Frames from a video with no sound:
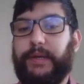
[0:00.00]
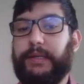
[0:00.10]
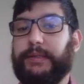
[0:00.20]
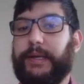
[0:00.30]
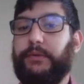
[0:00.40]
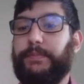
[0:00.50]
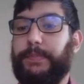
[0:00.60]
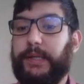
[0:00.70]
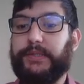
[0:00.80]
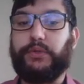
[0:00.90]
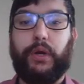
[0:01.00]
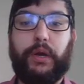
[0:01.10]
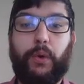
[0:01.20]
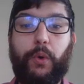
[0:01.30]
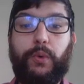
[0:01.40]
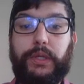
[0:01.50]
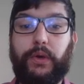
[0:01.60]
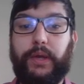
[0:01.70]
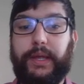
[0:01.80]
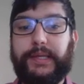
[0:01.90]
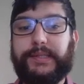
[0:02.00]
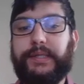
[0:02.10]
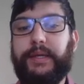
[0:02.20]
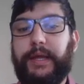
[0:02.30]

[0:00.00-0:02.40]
vai entrar no Play Store ou iOS,